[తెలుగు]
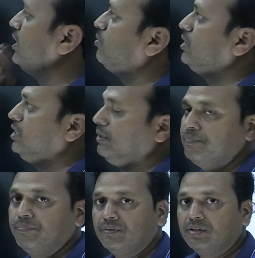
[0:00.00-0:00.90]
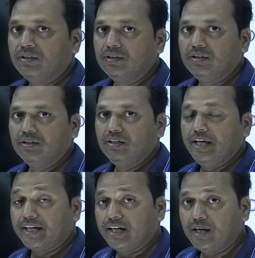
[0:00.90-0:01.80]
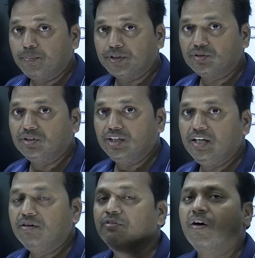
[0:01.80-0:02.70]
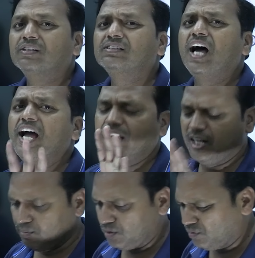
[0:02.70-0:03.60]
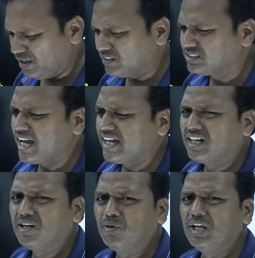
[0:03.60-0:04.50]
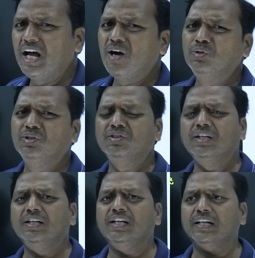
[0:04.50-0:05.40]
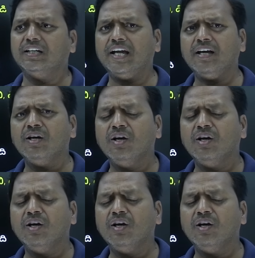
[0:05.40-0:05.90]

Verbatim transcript: అనేటువంటిది ఎక్కడ కనపడుతుంది వ్యవసాయ రంగంలో వ్యవసాయ రంగంలో ఎలా ఉంటుందండి అంటే